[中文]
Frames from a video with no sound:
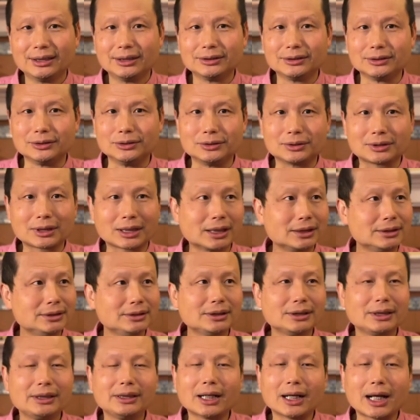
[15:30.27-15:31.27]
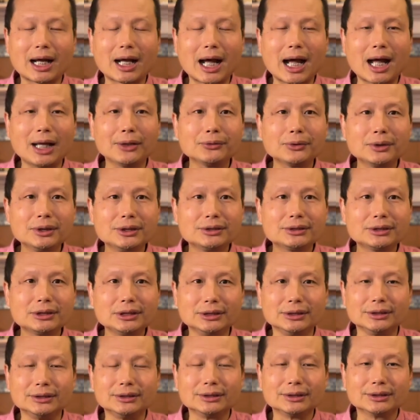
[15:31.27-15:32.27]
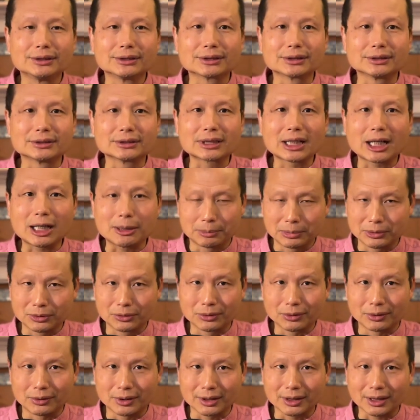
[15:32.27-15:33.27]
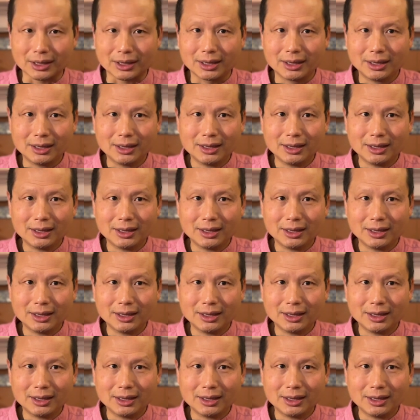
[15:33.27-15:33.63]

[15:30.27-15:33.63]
你跟安慰剂是差不多的。